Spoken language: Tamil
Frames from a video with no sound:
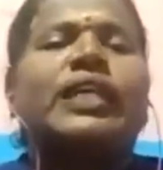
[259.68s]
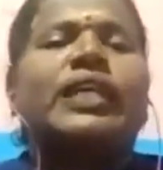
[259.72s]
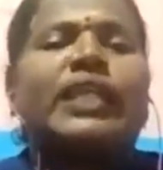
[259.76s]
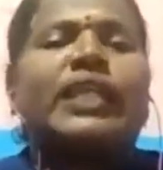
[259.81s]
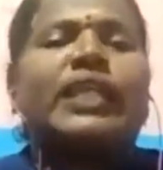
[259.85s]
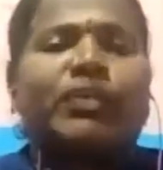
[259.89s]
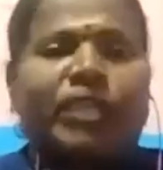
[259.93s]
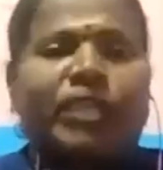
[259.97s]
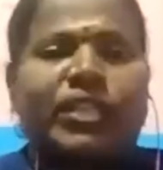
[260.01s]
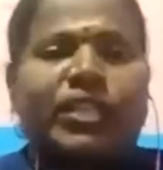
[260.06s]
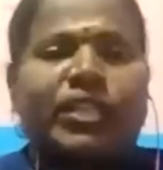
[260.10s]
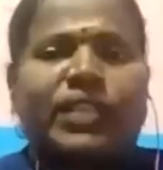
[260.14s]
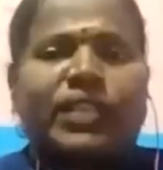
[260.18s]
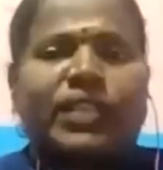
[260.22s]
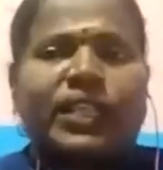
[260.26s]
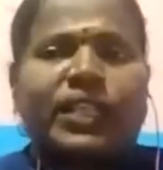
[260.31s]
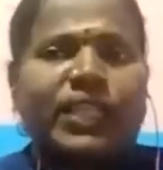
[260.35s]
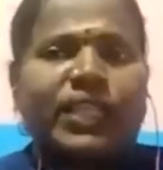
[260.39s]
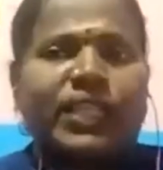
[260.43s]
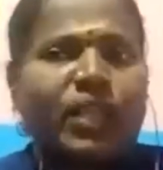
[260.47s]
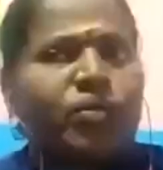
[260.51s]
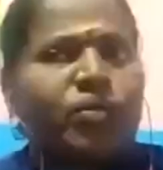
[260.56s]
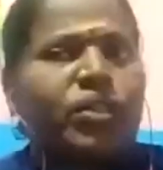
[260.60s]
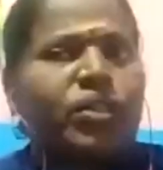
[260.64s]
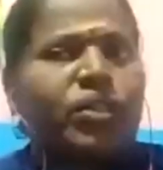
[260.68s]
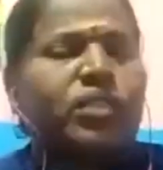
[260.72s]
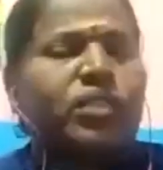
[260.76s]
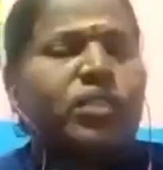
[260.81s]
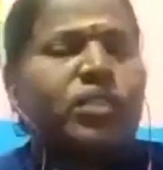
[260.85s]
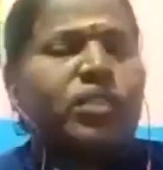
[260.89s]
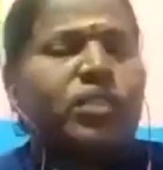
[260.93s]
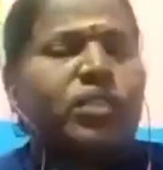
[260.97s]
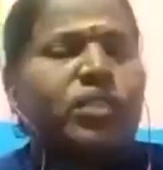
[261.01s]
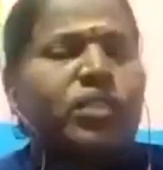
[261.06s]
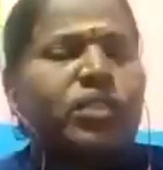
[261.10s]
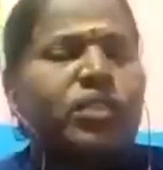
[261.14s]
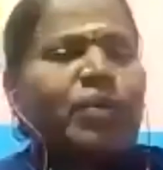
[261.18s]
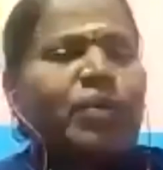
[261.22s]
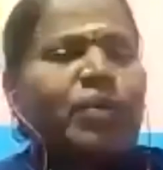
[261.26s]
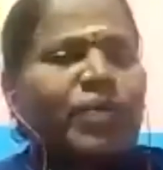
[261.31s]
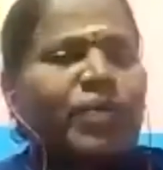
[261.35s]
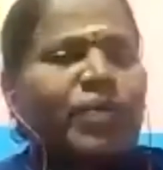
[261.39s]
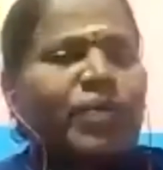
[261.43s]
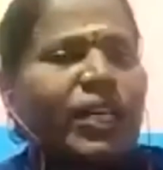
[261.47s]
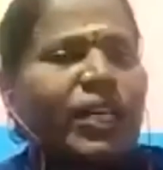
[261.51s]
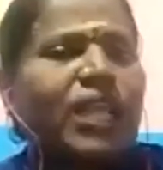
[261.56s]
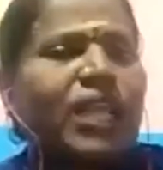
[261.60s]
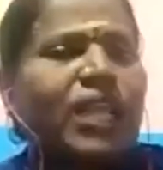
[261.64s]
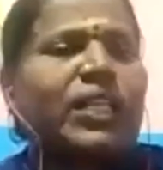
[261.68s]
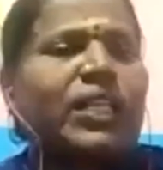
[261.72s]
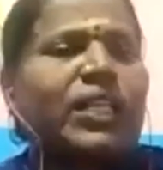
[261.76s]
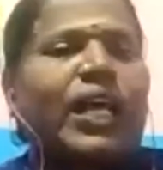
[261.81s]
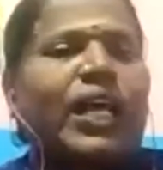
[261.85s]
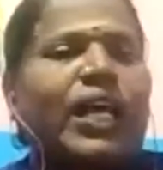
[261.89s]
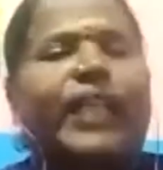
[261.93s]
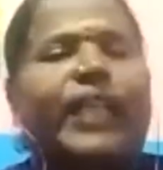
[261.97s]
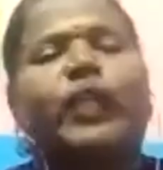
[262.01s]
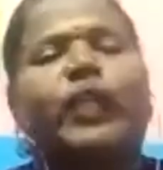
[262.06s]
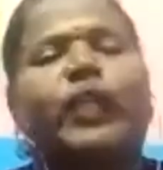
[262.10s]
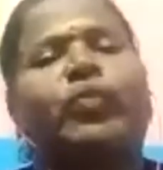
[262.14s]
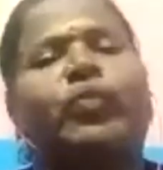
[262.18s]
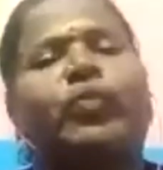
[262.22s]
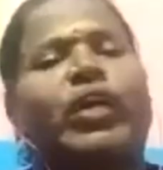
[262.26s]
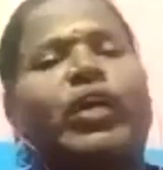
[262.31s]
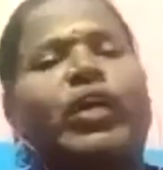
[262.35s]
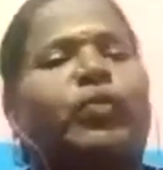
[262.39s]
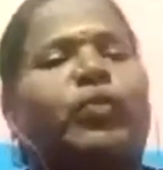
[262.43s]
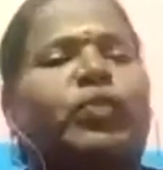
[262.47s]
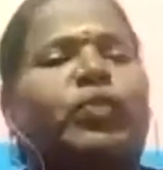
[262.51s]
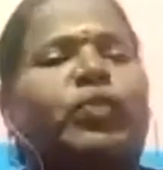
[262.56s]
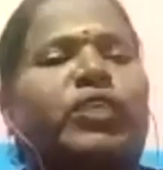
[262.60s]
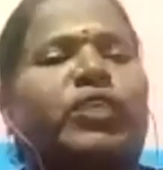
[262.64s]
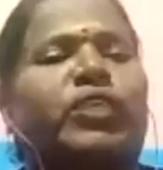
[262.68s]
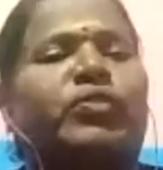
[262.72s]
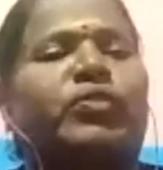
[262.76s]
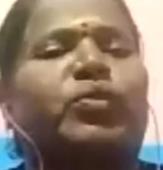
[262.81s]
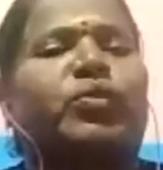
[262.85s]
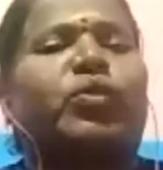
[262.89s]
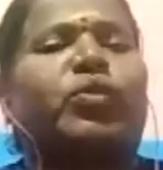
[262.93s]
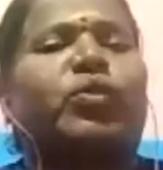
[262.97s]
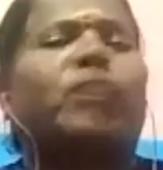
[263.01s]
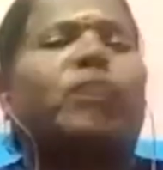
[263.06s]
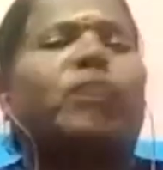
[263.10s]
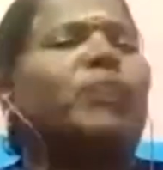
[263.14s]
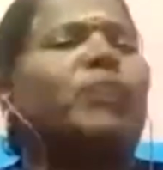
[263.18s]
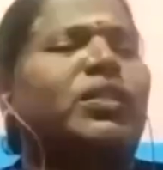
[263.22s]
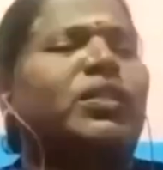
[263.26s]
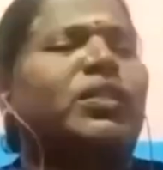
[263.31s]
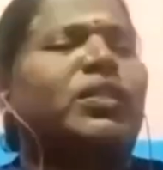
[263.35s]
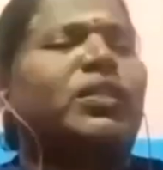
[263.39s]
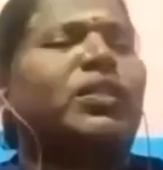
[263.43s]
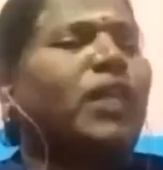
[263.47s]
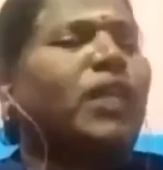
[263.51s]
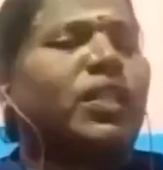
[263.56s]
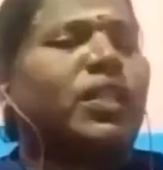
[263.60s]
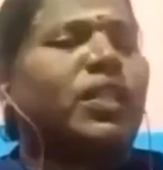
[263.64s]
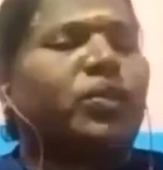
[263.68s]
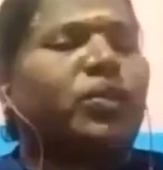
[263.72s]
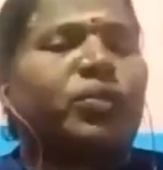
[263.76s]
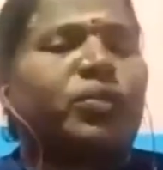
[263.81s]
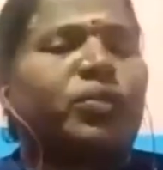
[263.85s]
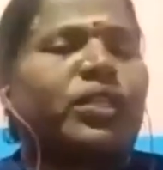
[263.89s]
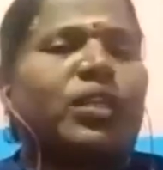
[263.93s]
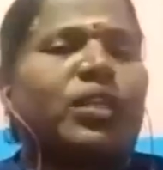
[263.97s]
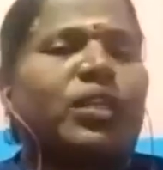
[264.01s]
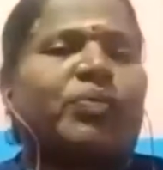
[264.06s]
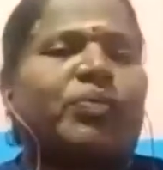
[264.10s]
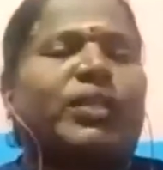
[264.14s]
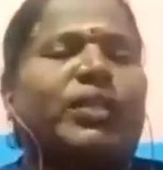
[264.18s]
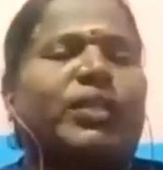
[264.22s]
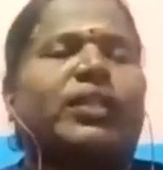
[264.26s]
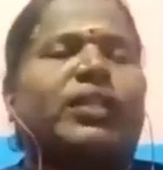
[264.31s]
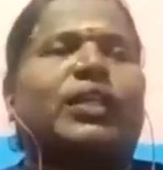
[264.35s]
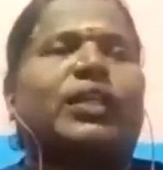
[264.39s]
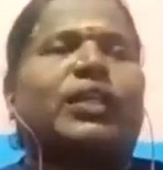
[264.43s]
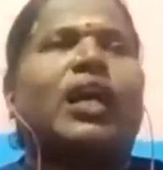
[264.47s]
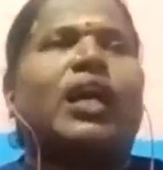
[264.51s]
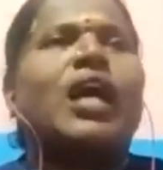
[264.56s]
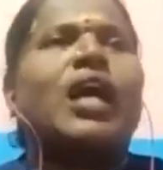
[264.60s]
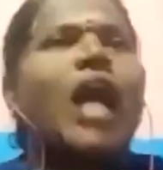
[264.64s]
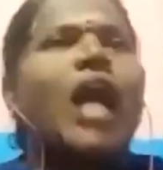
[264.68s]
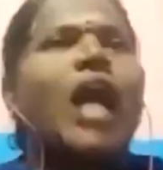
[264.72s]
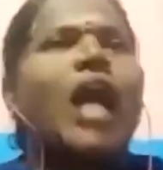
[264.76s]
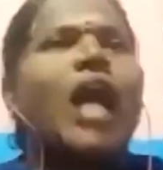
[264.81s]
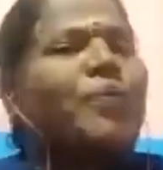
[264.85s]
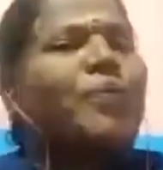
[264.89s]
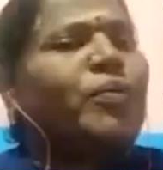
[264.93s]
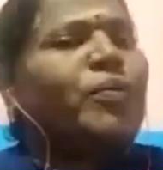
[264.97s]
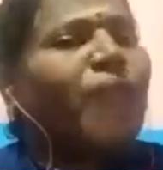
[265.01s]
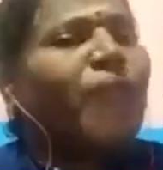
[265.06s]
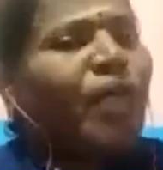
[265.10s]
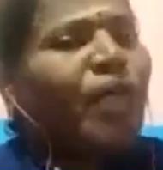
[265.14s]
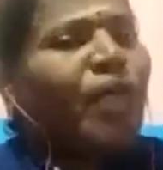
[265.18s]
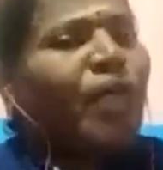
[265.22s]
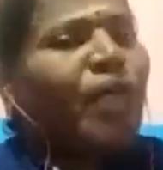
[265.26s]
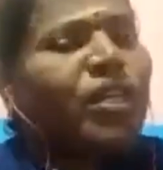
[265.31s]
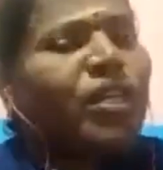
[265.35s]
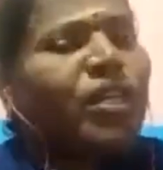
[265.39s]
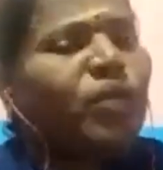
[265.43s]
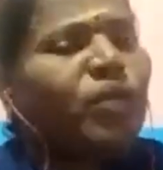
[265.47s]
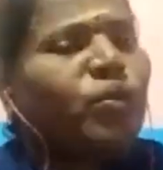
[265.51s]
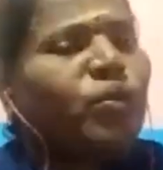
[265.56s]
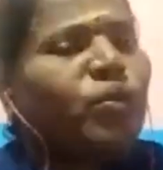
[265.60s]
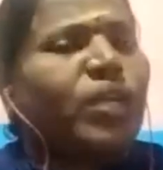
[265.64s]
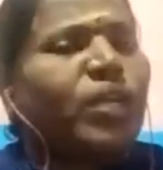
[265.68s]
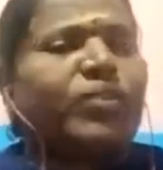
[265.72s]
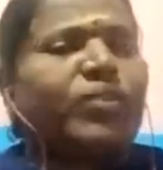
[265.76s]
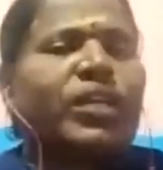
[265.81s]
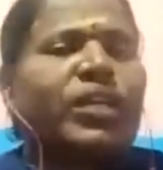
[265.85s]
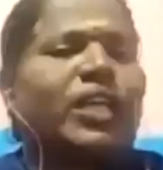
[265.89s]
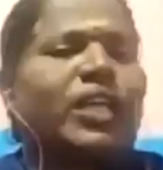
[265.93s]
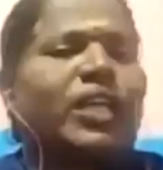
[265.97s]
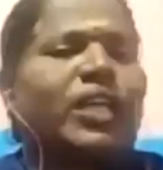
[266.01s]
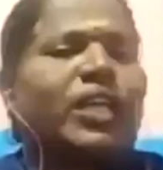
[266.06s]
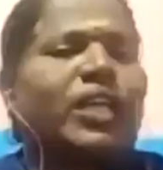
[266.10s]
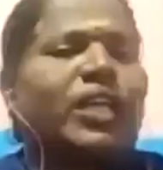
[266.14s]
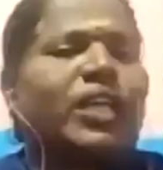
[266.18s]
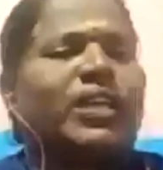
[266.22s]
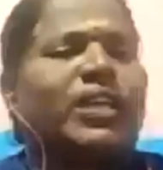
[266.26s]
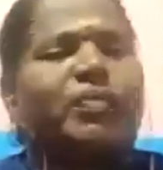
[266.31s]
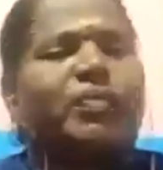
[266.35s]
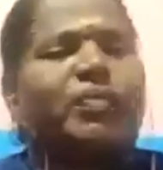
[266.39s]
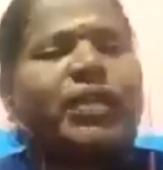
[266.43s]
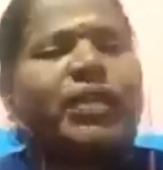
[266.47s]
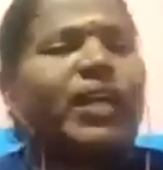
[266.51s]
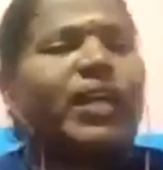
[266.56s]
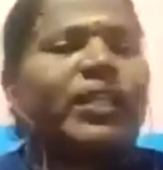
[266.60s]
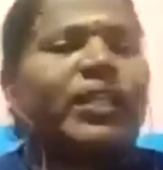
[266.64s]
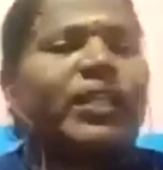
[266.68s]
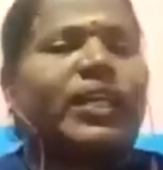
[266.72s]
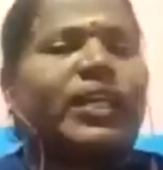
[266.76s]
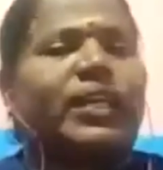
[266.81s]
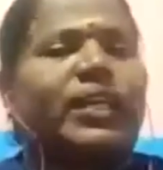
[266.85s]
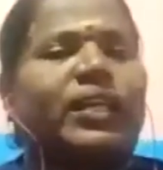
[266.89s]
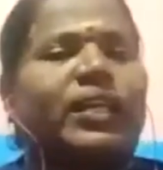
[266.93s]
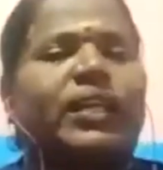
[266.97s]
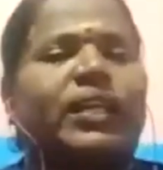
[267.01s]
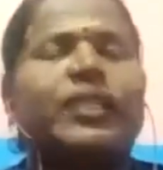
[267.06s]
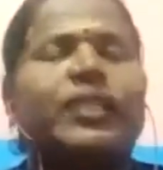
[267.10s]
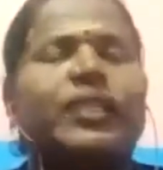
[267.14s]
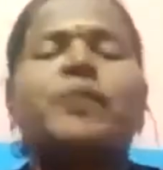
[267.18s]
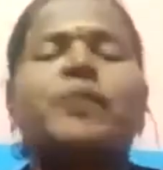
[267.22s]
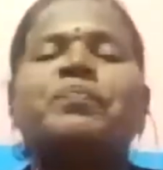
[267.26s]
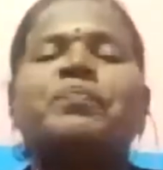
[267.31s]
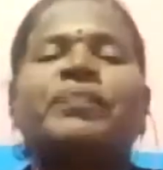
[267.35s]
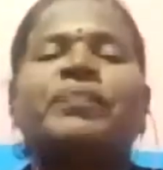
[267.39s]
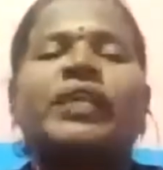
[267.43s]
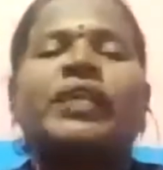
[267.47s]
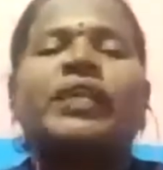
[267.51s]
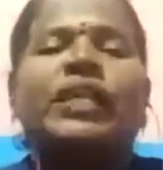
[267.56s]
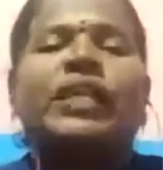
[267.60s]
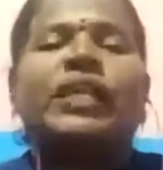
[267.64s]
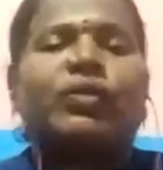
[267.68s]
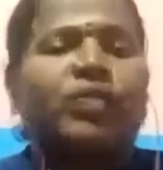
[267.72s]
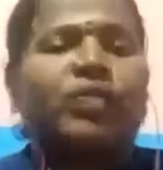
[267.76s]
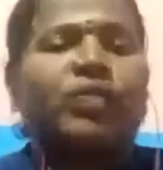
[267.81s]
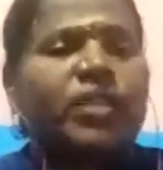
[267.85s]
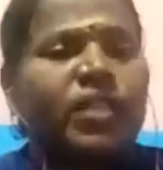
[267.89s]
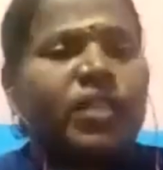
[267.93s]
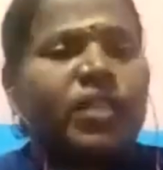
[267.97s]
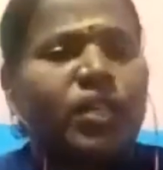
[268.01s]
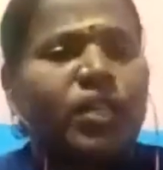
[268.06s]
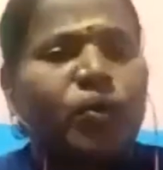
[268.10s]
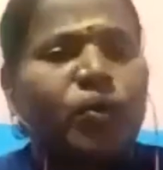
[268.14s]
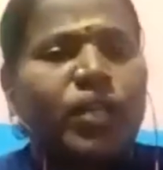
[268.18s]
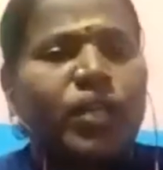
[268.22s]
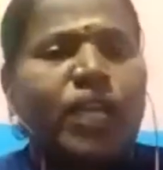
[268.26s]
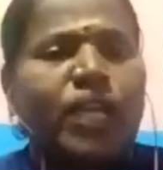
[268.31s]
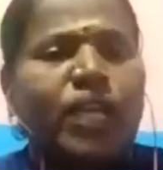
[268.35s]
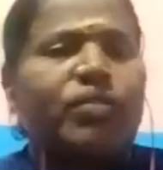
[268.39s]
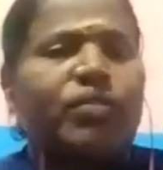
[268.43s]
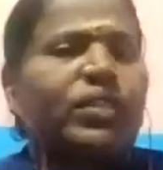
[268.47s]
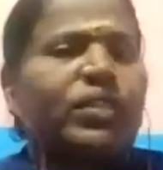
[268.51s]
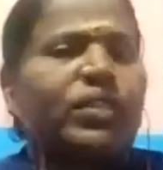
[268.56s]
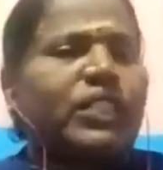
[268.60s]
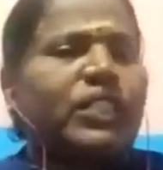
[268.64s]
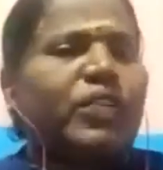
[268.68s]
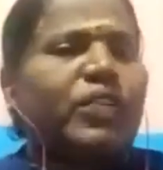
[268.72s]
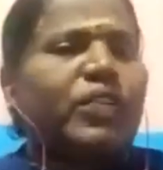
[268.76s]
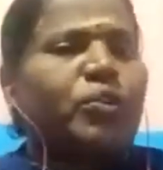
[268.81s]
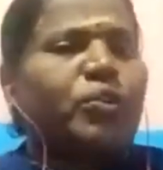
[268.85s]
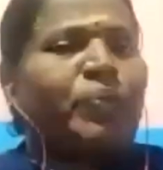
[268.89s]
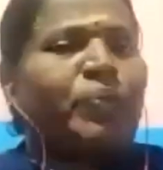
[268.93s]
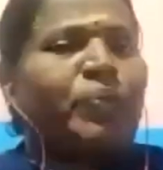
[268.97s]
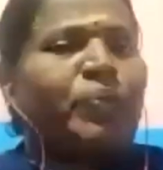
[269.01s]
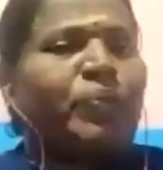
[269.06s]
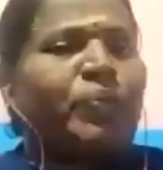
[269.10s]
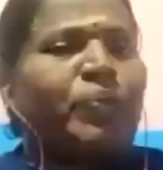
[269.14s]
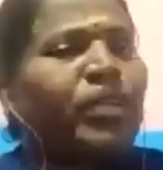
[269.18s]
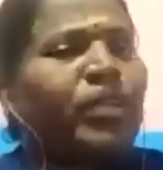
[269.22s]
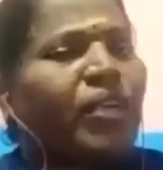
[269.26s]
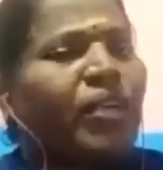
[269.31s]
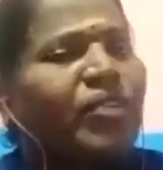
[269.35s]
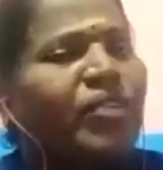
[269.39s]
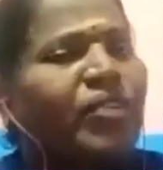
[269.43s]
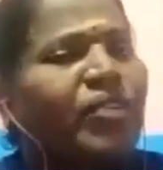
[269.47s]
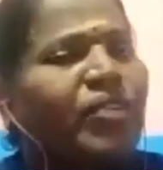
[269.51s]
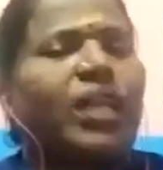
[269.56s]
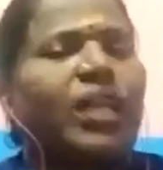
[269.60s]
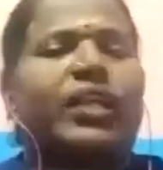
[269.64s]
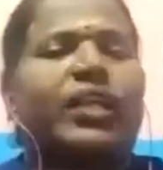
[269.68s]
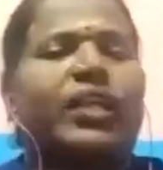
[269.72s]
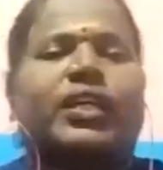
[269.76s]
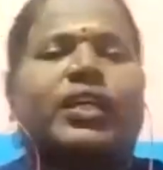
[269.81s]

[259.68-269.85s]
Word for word: இவரை சந்திக்கக்கூடிய ஒரு நபர்கள் அந்த அறைக்கு வரக்கூடியவர்களோட மது அருந்தக்கூடிய நபர்கள் தான் அப்போ அவங்க கூட இவர்களை பெரிய மரியாதையா இருக்காது இவர் இருக்கக்கூடிய அலுவலகத்துல இவர் பெரிய ஒரு கவிஞனாக